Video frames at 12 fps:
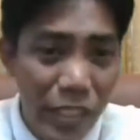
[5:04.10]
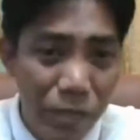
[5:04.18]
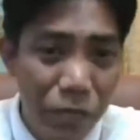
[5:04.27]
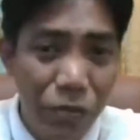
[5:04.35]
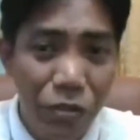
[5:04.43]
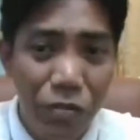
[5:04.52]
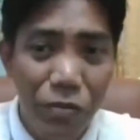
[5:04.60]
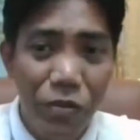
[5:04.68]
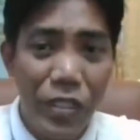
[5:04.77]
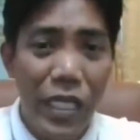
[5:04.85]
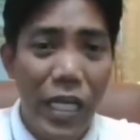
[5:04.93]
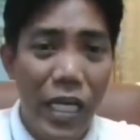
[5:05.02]
bukal sa puso
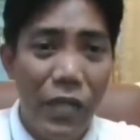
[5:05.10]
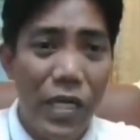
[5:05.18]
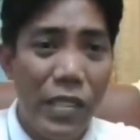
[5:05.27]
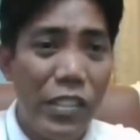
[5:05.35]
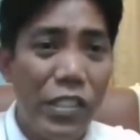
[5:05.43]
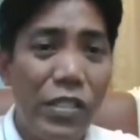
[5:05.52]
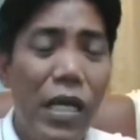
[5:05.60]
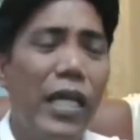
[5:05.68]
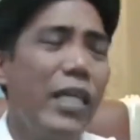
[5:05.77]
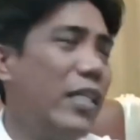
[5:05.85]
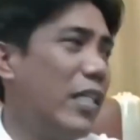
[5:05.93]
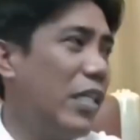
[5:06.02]
mo yung ginagawa nyo,
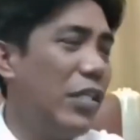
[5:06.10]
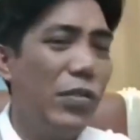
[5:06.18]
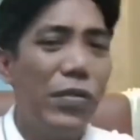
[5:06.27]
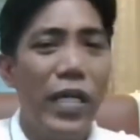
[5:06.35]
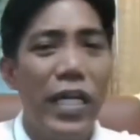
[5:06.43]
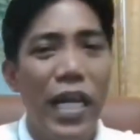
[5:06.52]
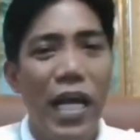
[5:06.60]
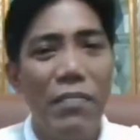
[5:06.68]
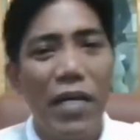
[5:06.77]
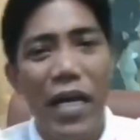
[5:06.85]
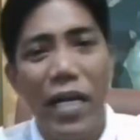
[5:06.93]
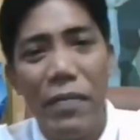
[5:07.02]
ay hindi nyo
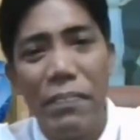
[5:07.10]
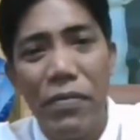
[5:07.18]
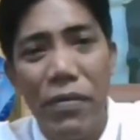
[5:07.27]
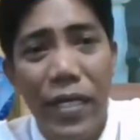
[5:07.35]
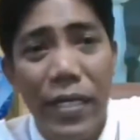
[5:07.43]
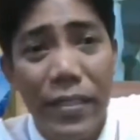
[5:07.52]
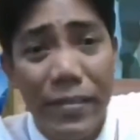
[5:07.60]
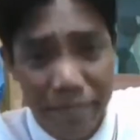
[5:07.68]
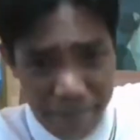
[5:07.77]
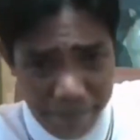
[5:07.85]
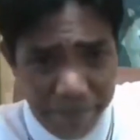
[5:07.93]
kailangan maghanap buhay.